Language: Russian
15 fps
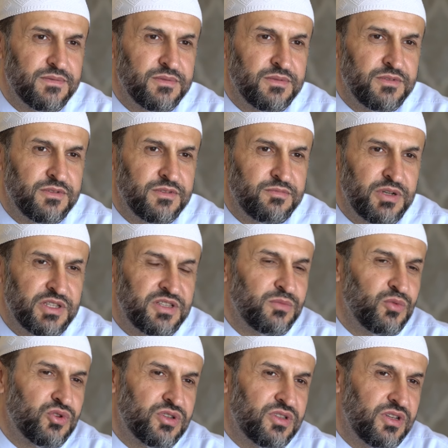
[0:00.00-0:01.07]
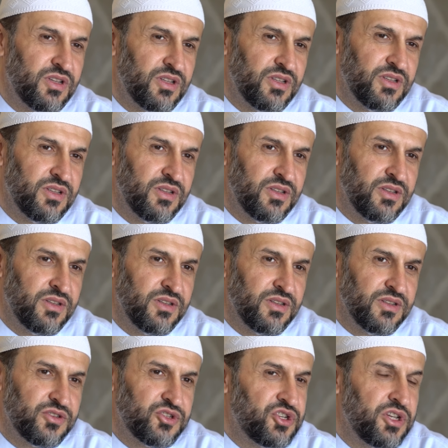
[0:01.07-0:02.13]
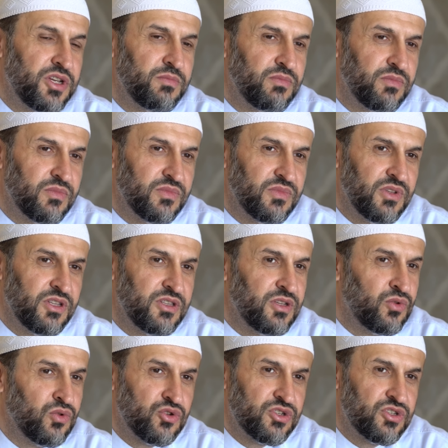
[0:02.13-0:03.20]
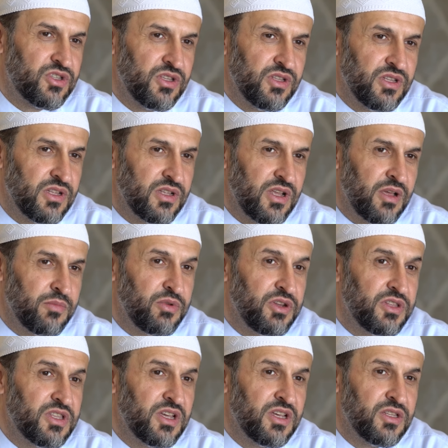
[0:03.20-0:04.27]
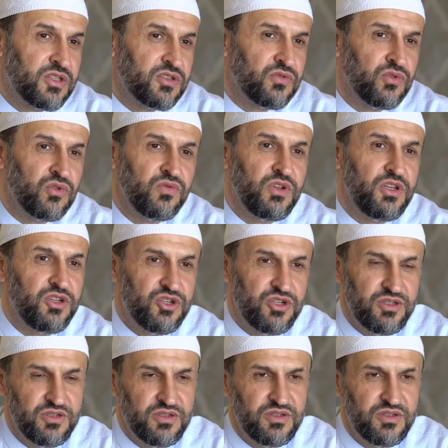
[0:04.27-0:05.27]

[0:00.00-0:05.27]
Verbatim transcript: Э, потому что э, чем эта ночь обретает свое величие?